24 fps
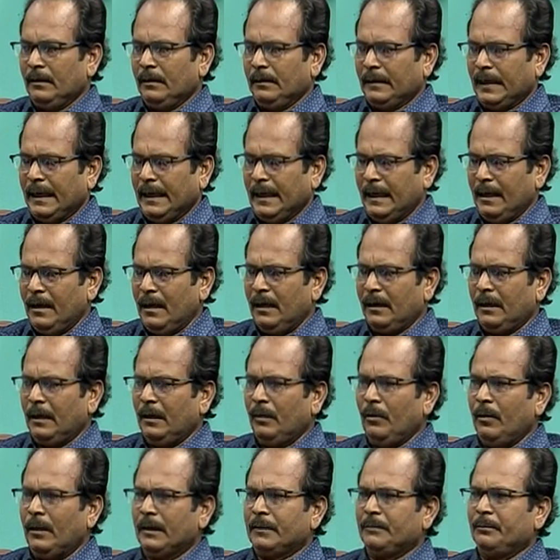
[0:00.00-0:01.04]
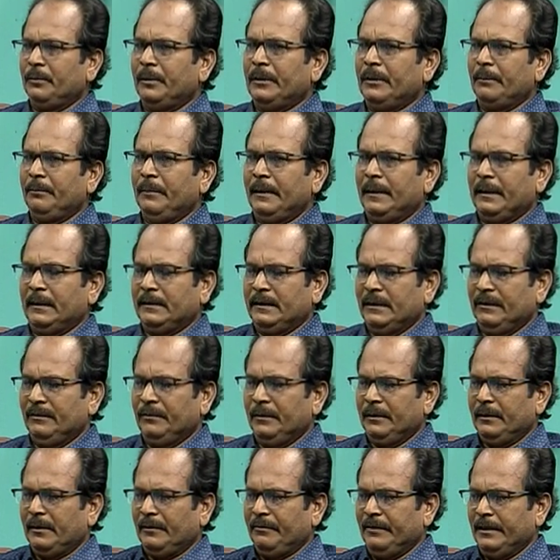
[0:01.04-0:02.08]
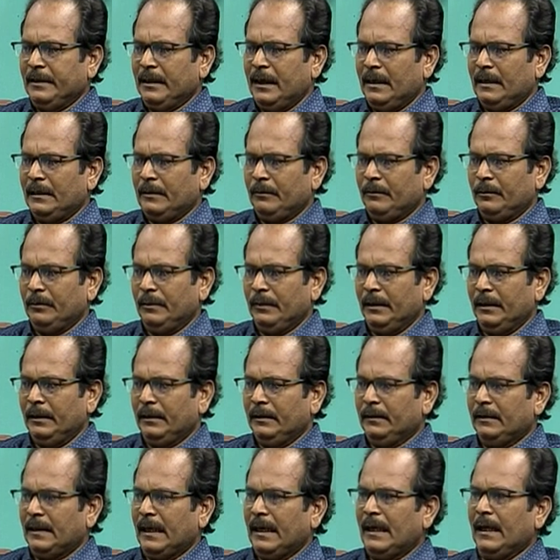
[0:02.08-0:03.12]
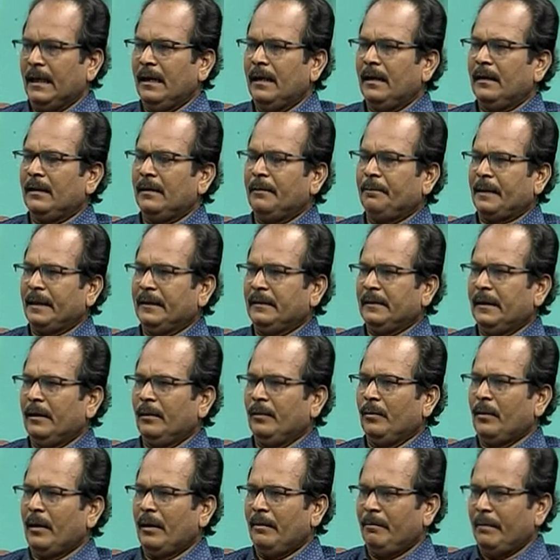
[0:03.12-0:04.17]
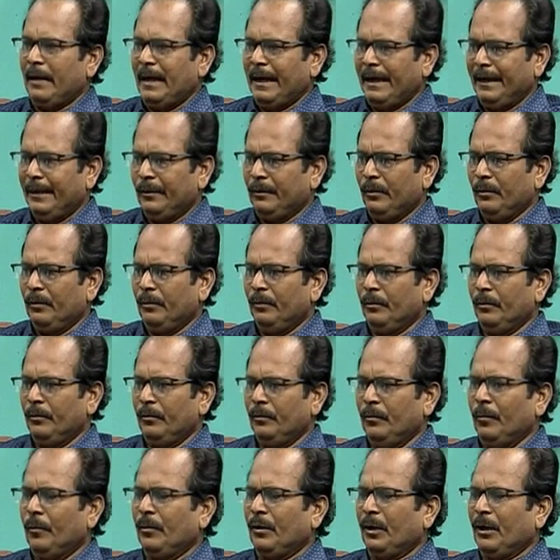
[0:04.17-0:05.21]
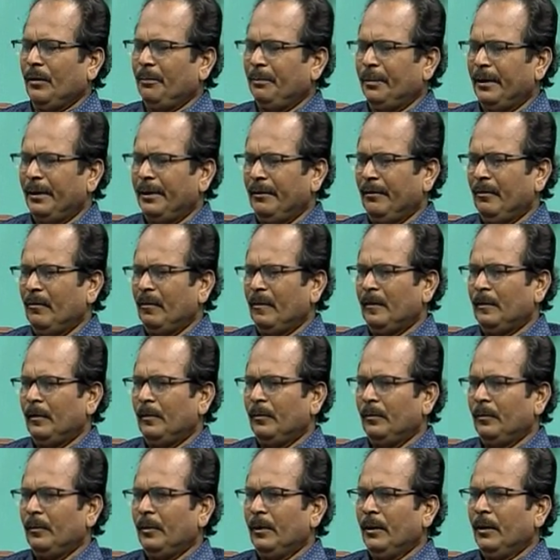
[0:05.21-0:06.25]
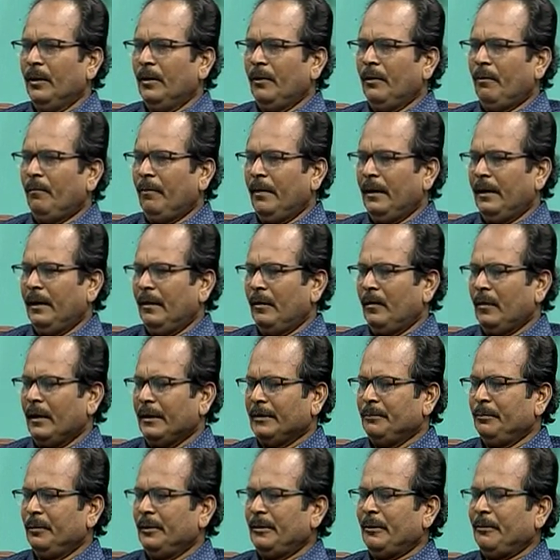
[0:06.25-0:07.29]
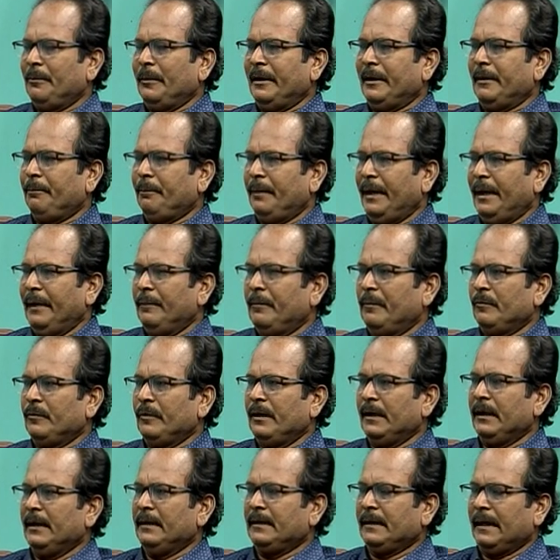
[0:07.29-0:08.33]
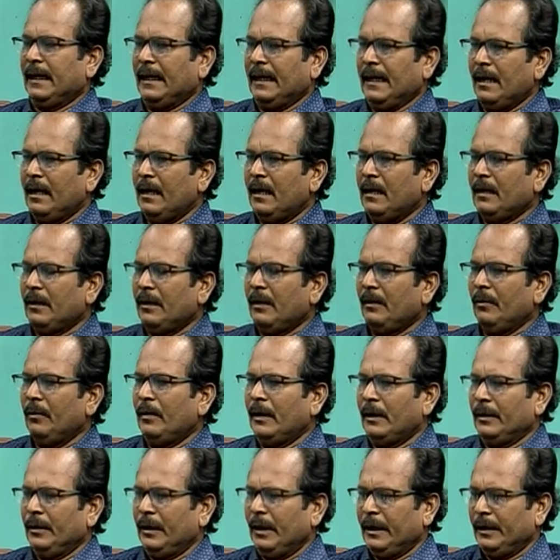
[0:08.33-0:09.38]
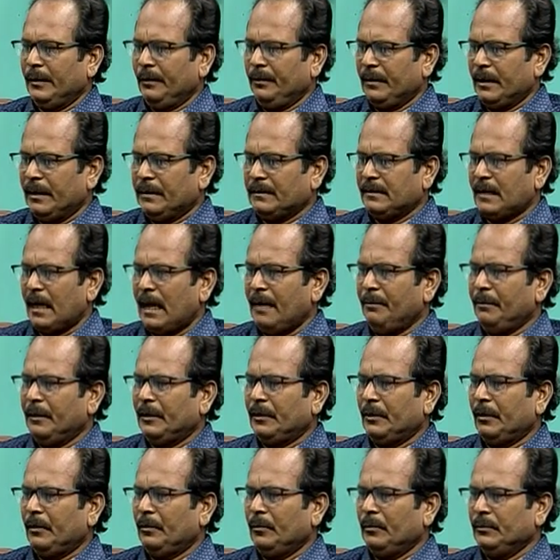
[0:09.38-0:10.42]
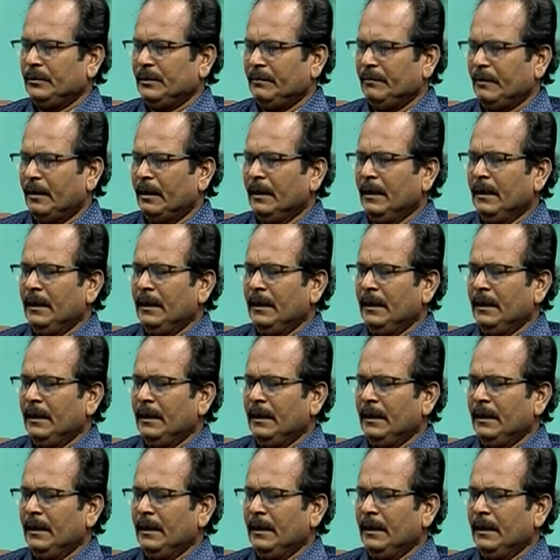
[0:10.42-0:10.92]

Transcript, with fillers: తెలంగాణలో అద్భుతమైన జీవిత విధానం ఉంది తెలంగాణ ప్రజలు అమాయకులు పేగులు వాళ్ళు వాళ్ళకు అద్భుతమైన ప్రేమ ఉంది తెలంగాణలో అడుగడుగున సామెతలు జీవ